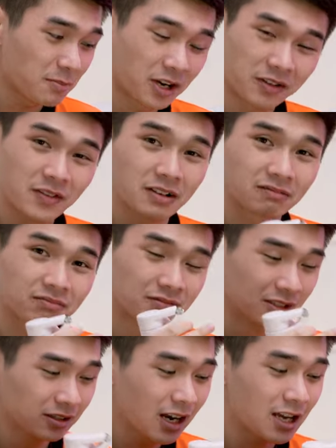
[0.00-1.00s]
thế mà cái việc
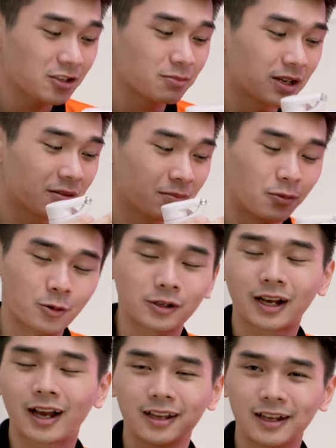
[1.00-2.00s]
giữ lại cho mình một
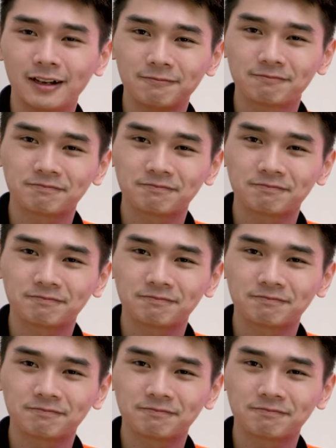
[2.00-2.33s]
cái